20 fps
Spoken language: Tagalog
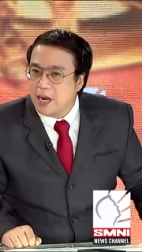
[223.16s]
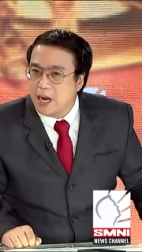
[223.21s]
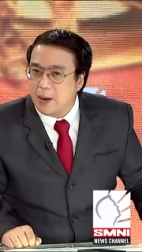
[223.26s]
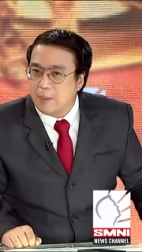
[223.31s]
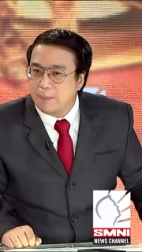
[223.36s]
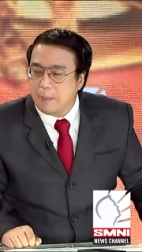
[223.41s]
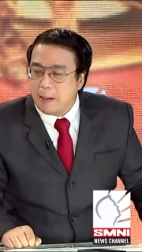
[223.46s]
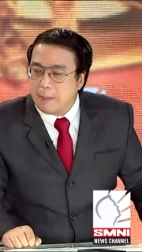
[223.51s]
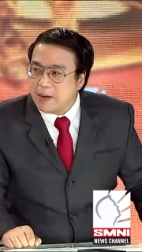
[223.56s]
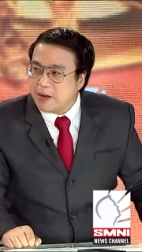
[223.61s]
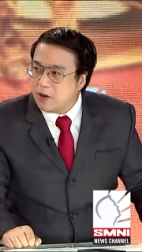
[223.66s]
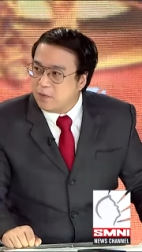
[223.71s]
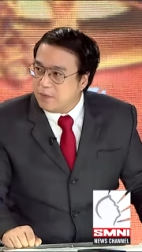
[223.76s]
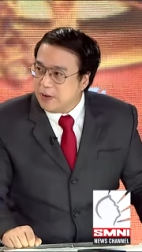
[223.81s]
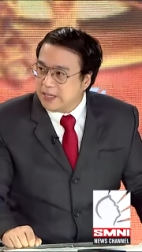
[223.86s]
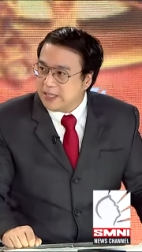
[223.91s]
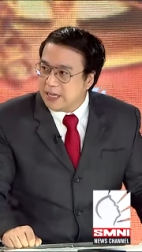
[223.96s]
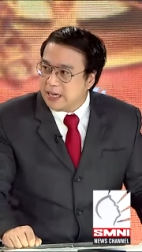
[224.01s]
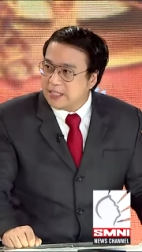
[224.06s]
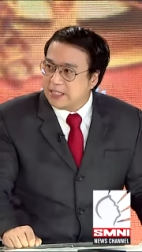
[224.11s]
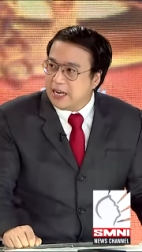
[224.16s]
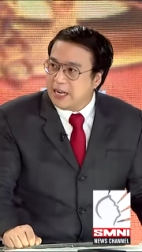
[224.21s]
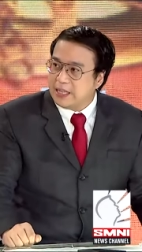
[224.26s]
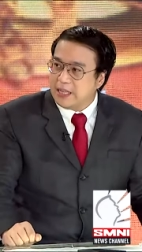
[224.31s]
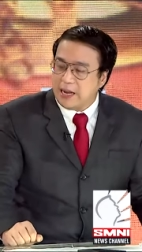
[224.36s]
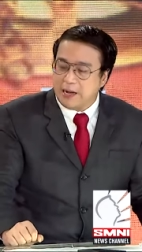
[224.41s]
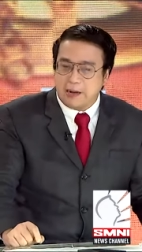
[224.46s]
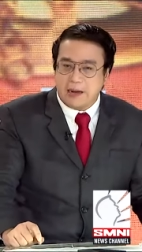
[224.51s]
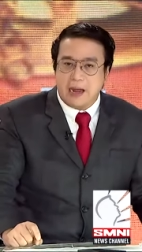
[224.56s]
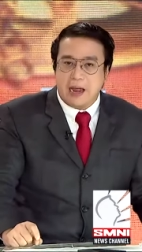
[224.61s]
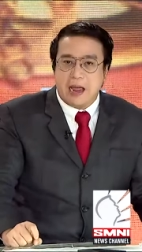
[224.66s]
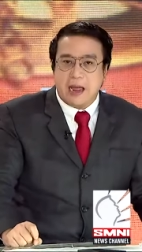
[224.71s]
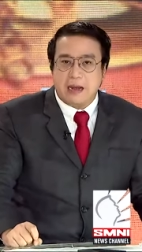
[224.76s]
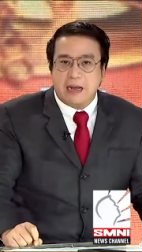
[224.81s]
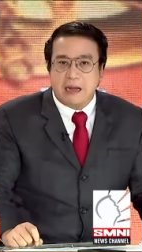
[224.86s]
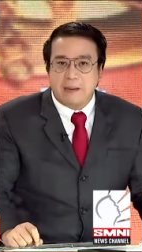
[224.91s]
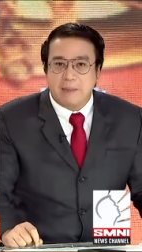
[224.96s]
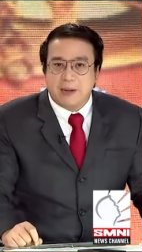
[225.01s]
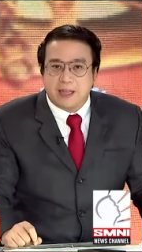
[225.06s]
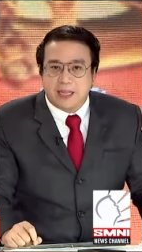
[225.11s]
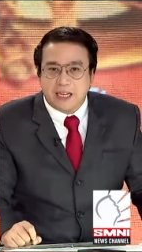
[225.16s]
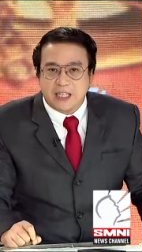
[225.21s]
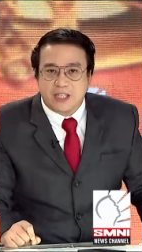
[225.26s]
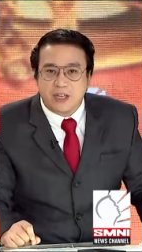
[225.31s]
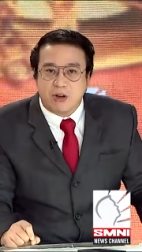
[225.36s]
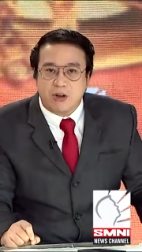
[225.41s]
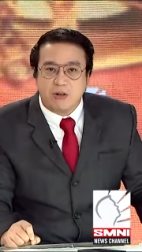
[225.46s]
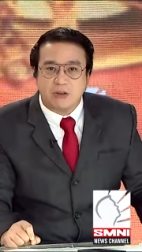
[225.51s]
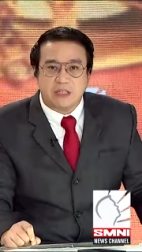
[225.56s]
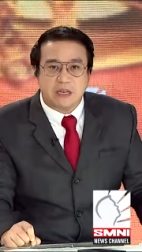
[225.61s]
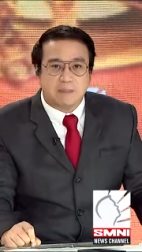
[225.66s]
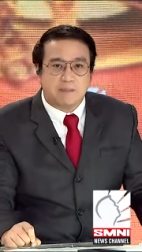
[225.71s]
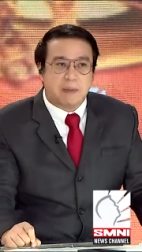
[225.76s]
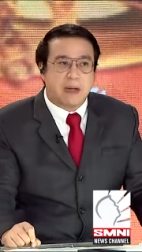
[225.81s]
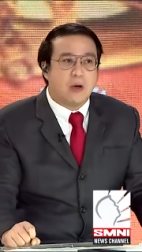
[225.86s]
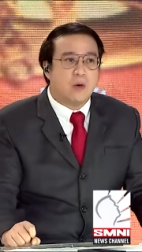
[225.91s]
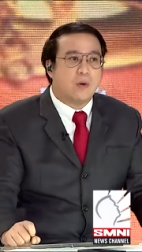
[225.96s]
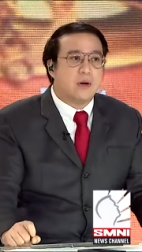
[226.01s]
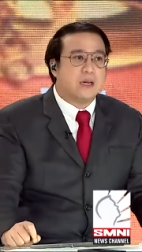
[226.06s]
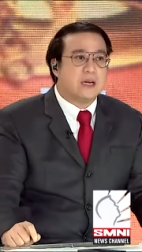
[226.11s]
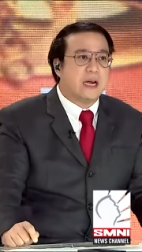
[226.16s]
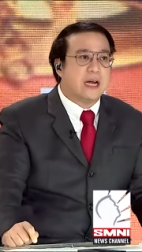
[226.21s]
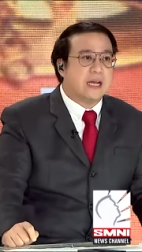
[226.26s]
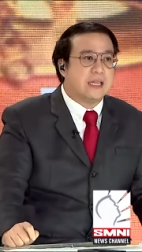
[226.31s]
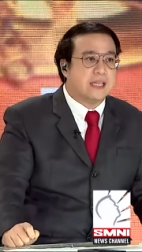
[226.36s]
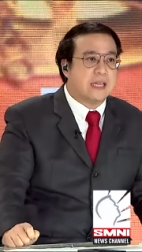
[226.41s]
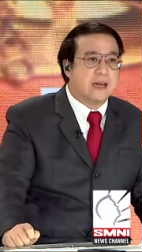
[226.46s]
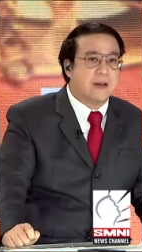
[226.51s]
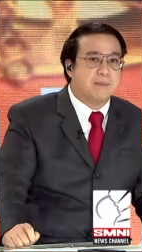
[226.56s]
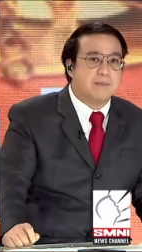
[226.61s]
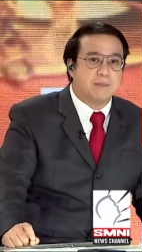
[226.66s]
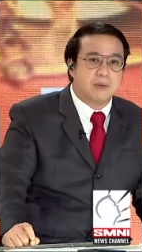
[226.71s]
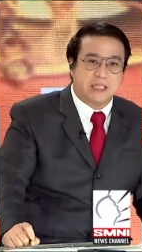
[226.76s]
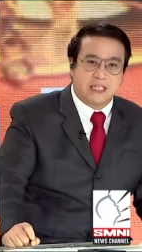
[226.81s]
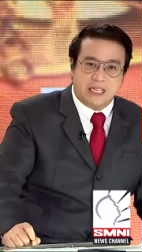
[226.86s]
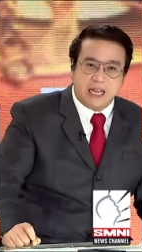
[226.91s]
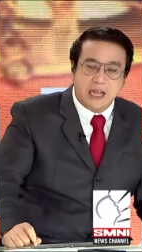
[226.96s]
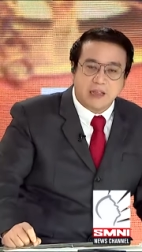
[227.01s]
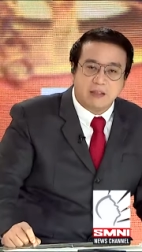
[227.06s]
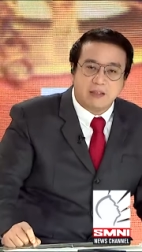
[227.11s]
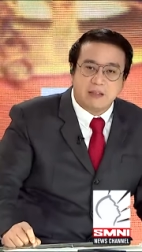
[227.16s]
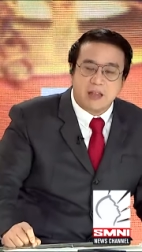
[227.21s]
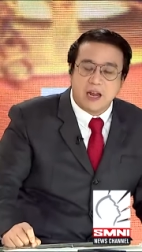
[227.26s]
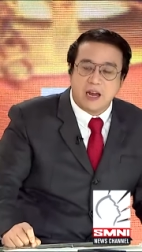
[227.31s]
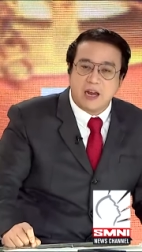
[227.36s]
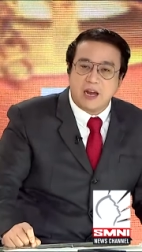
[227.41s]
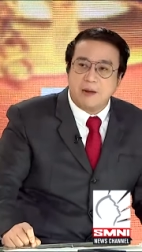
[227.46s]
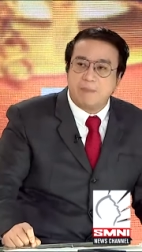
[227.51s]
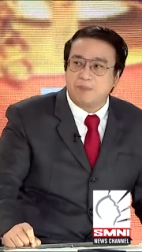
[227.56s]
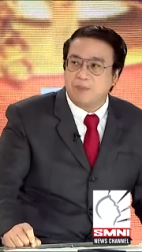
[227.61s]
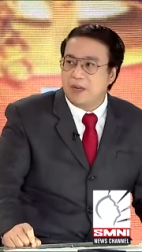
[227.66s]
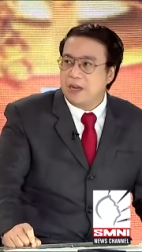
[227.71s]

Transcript: public officials natin limitasyon sa power ng ating presidente,